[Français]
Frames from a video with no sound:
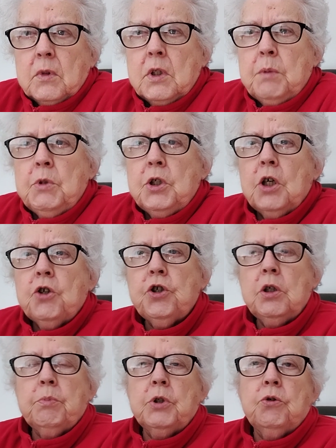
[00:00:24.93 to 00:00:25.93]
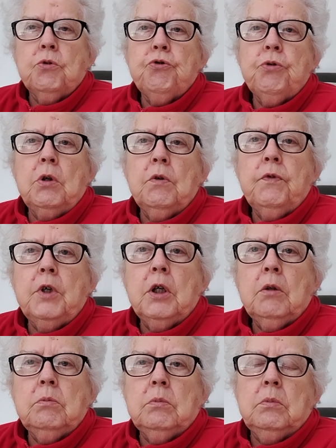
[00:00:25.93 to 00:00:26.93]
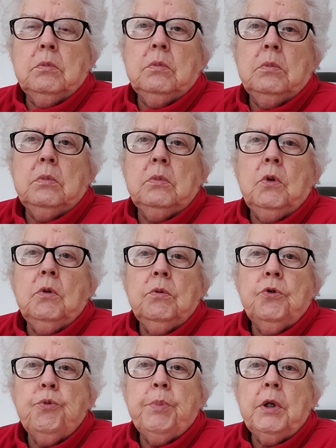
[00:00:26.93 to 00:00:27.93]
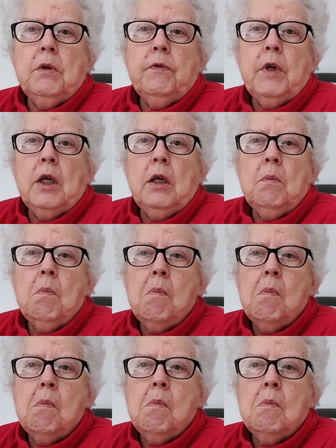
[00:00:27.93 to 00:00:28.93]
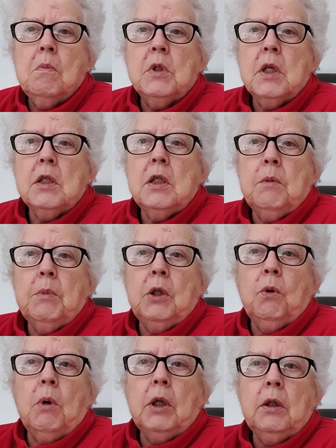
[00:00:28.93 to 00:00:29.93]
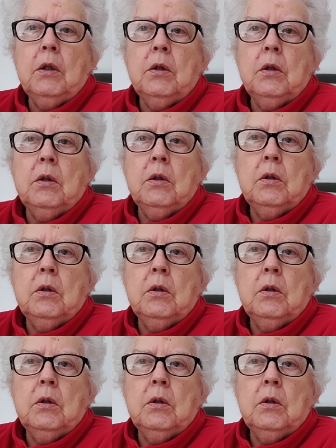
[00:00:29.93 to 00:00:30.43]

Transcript: C'est bizarre, j'ai l'impression que je suis à l'envers. Non, je suis pas à l'envers, non Ça, c'est la main droite.